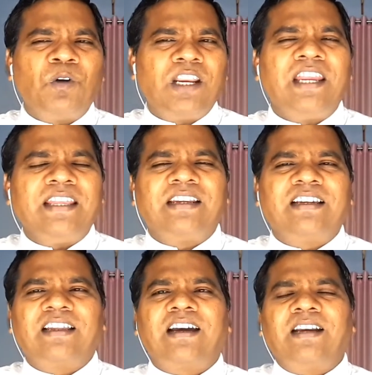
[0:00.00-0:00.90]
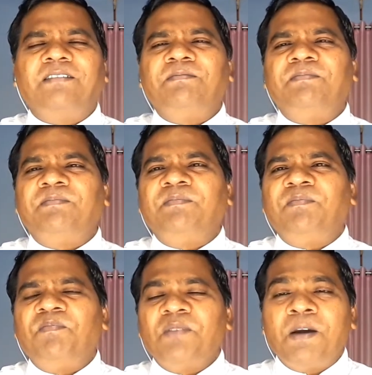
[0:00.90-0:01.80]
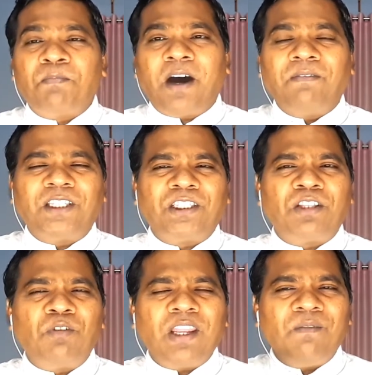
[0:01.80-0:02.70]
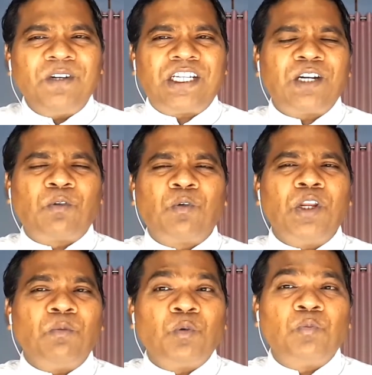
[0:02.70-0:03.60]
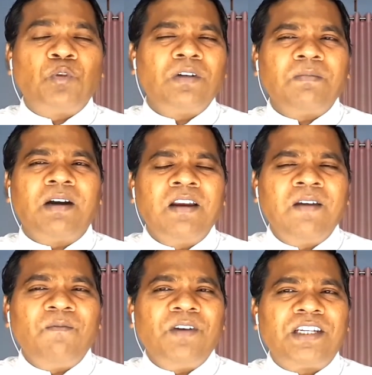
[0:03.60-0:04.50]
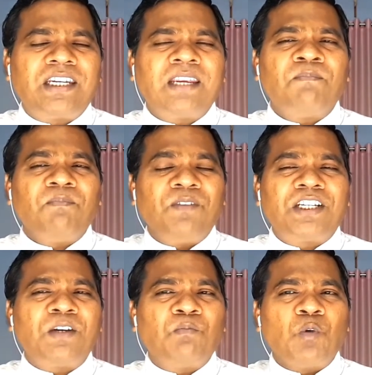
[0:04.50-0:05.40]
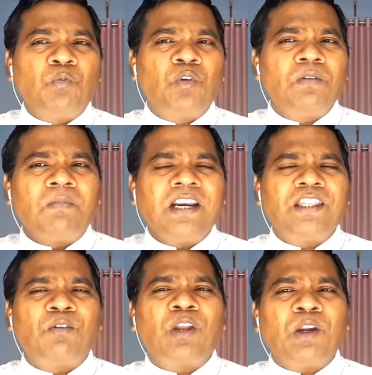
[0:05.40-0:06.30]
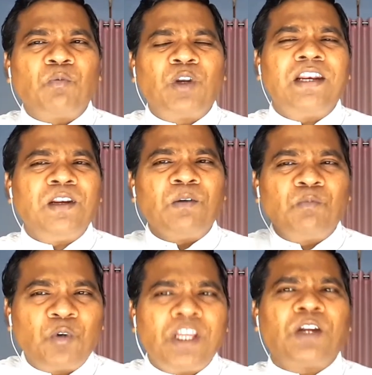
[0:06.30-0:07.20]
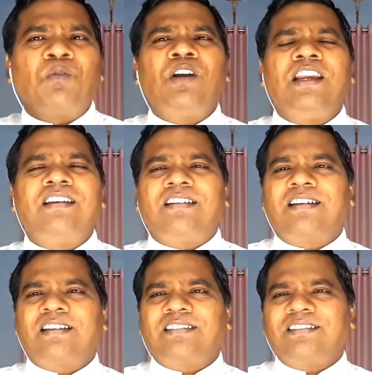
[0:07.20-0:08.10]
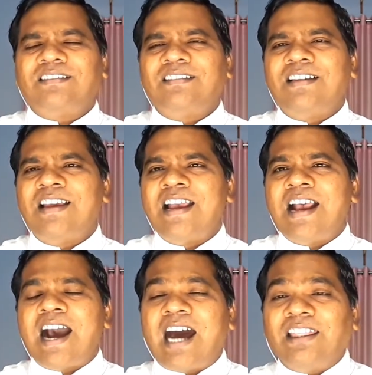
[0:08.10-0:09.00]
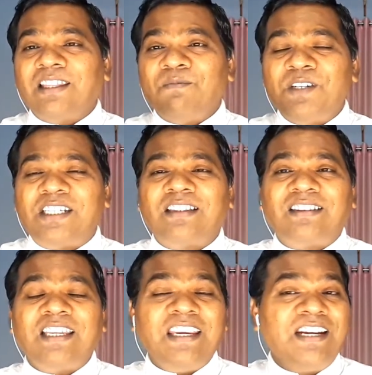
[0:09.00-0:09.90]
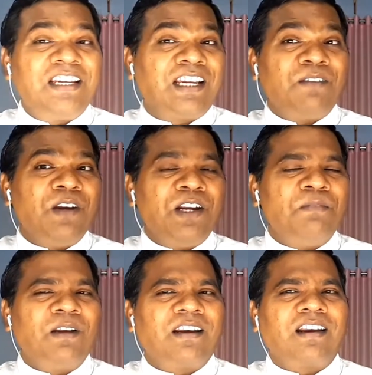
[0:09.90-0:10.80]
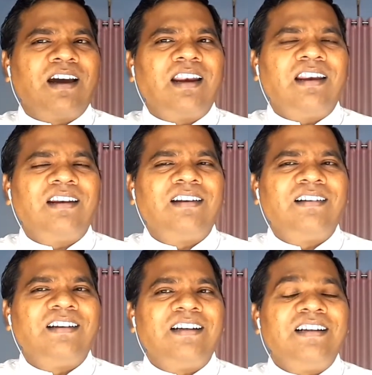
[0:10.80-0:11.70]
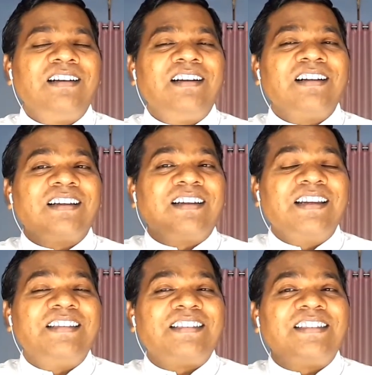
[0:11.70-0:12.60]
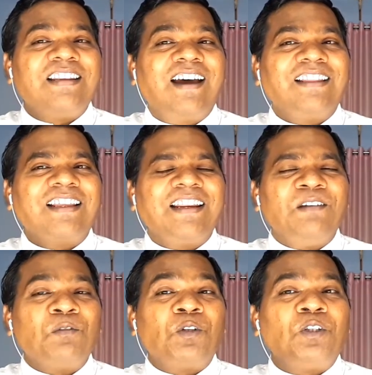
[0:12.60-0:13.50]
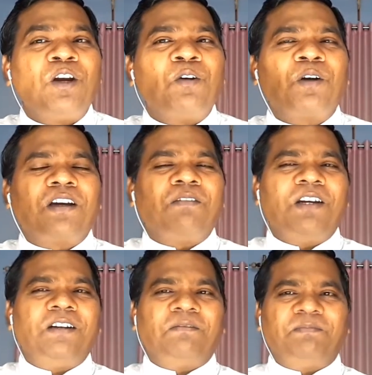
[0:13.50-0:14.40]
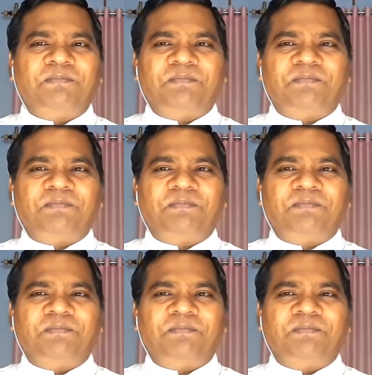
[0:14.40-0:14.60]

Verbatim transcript: கொண்டே இருக்கிறான் பாவத்தினுடைய விஷக்குடி ஒவ்வொரு விஷ விஷம் ஒவ்வொரு மனிதனுடைய உடலிலும் ஓடிக்கொண்டே இருக்கிறது அந்த விஷத்தை எடுக்க வேண்டும் என்றால் கிறிஸ்துநாதரை உற்று நோக்க வேண்டும்